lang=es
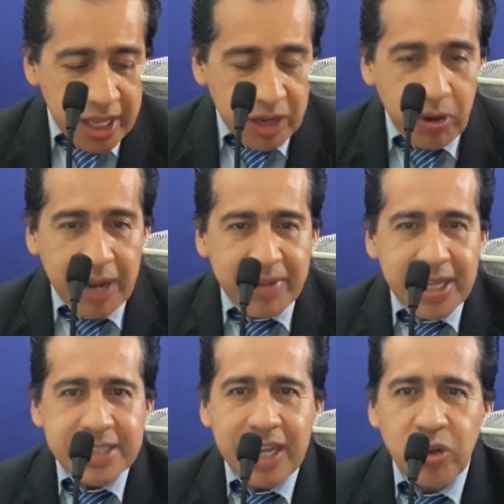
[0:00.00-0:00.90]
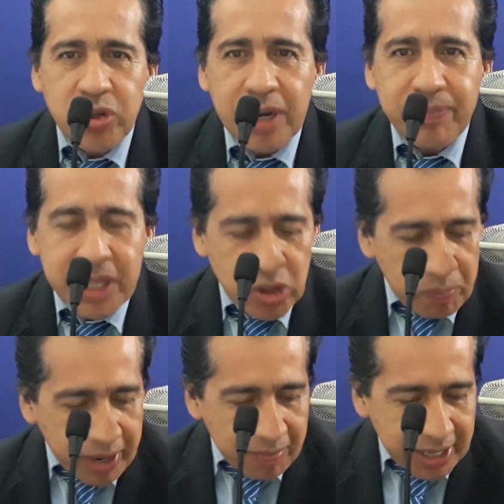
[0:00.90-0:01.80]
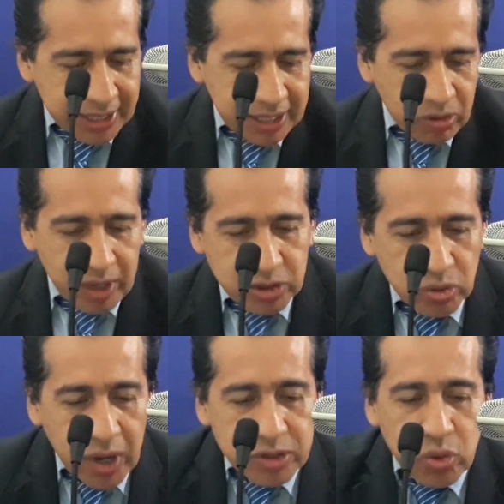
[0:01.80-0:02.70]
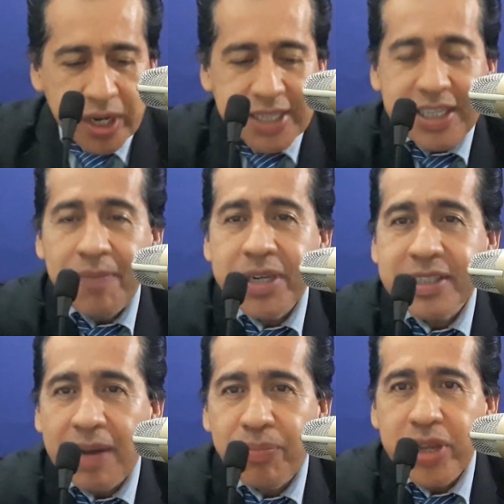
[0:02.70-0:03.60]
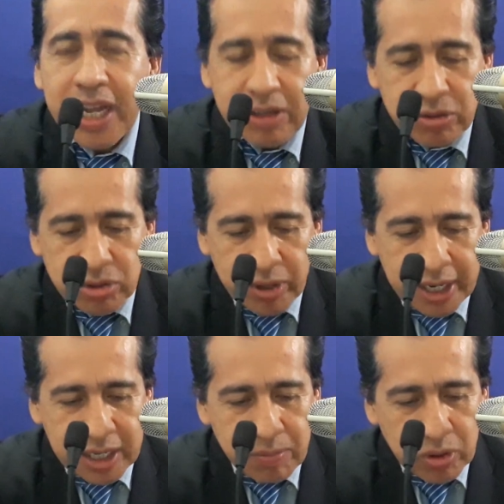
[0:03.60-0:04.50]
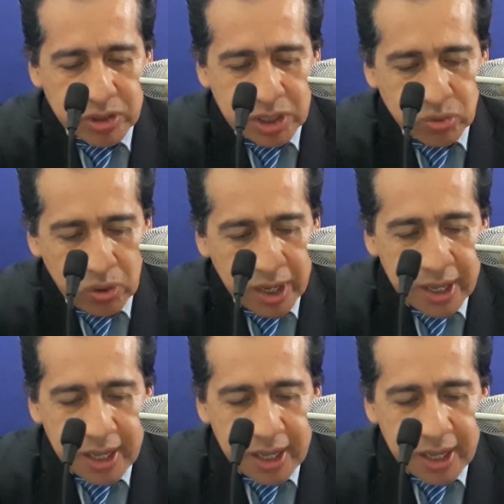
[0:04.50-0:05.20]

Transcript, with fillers: Y voy a mandar saludos rapidito para Banda de Corazón Azul, que siempre está apoyando a nuestro gran equipo Cruz Azul.